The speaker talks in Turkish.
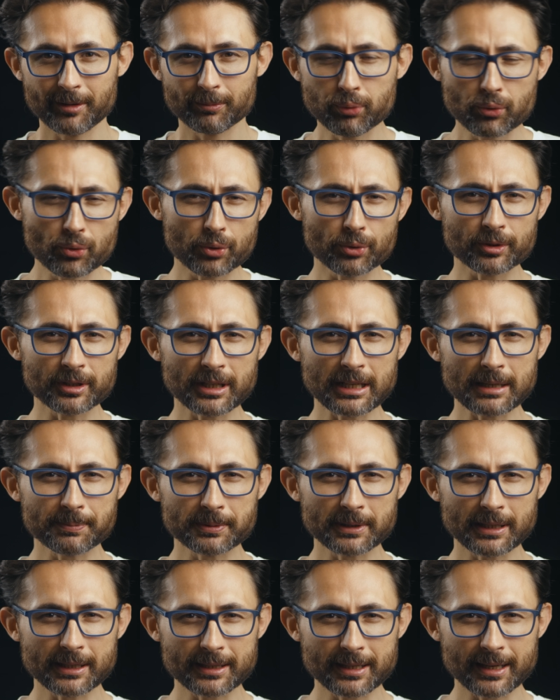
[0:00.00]
Bu konuda
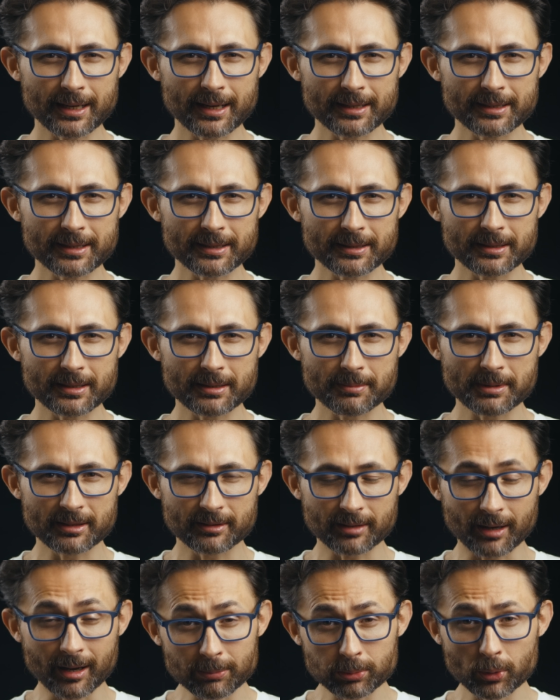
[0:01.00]
yapılan kehanetleri
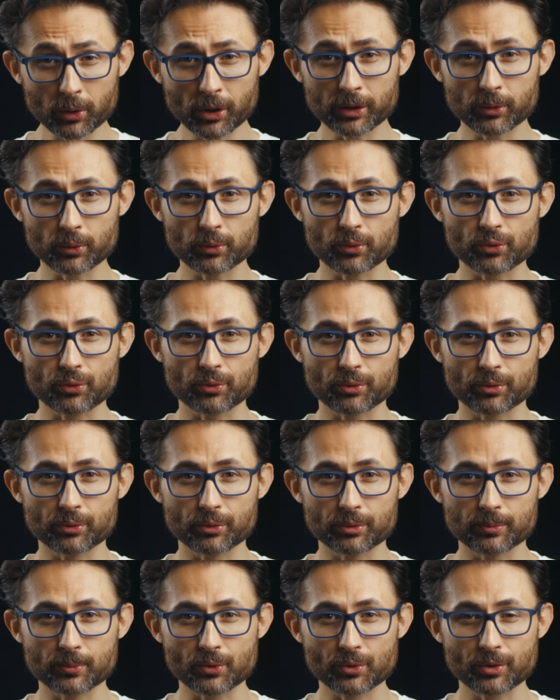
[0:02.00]
bir tabloya
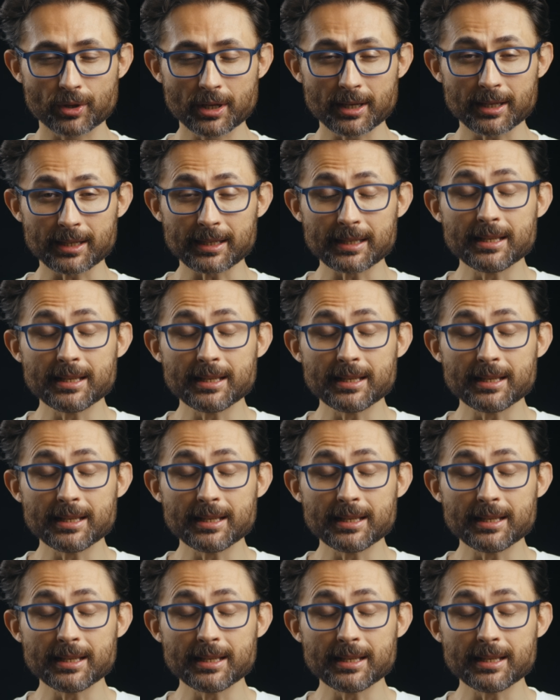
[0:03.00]
dönüştürdüğümüzde